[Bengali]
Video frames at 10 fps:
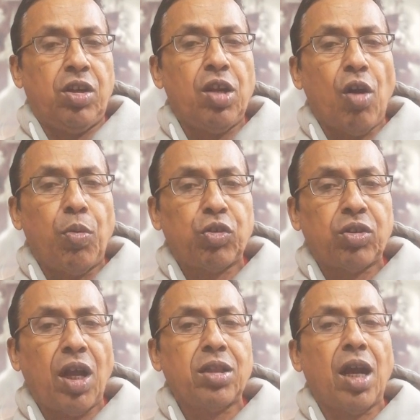ঠিক
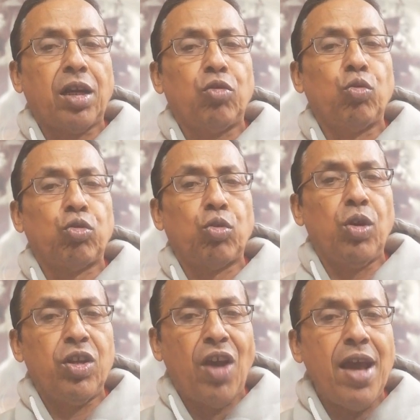অবস্থায় থাকে সুস্থ
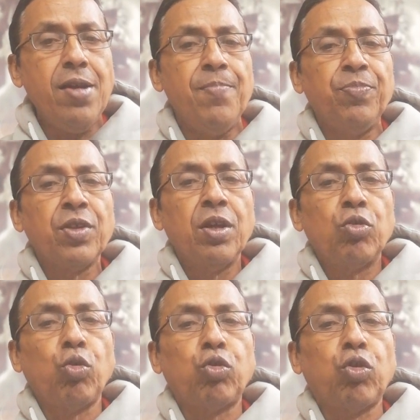হয়ে যায়
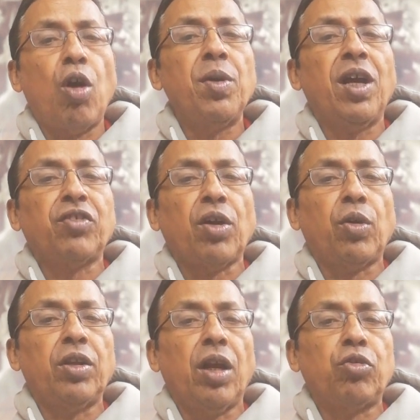সুস্থ হবে আশা
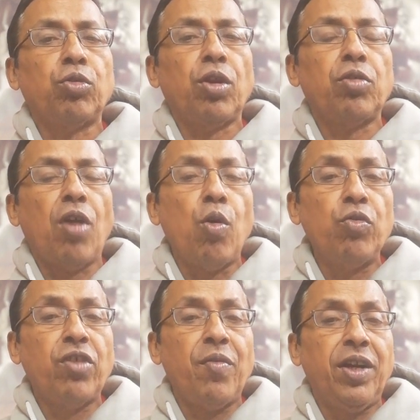করা যায় সুতরাং
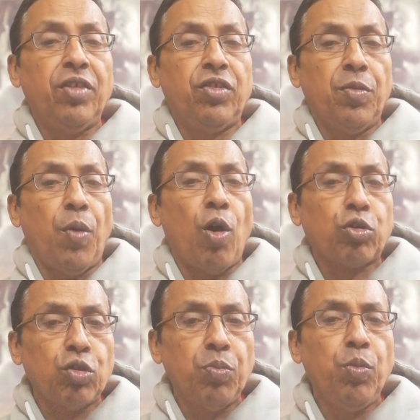রাহুল দ্রাবিড়ের যে
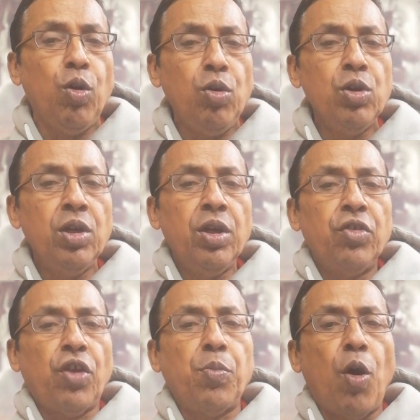বক্তব্য
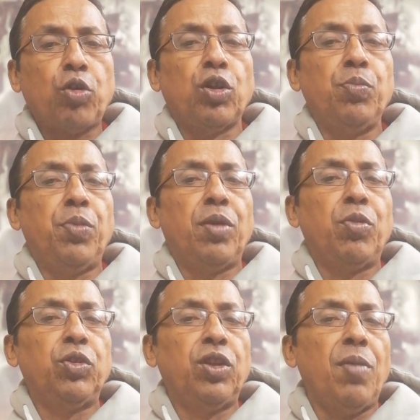সেই বক্তব্যের
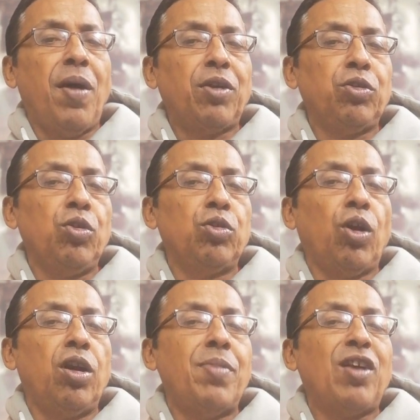মধ্যে ভারতীয়
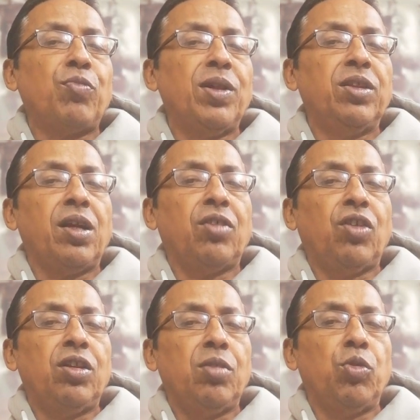দলের ব্যাটসম্যানদের
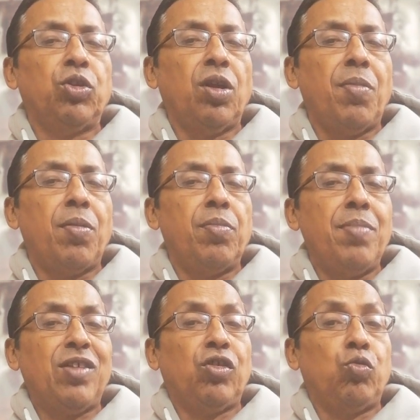কাছে ইতিমধ্যে
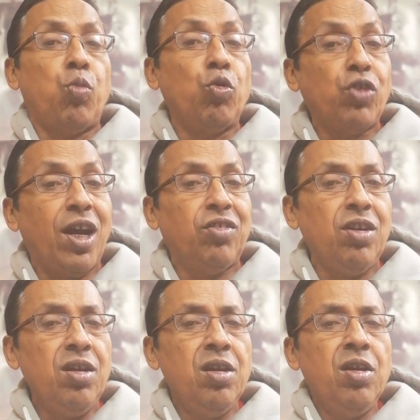মেসেজ পৌঁছে গেছে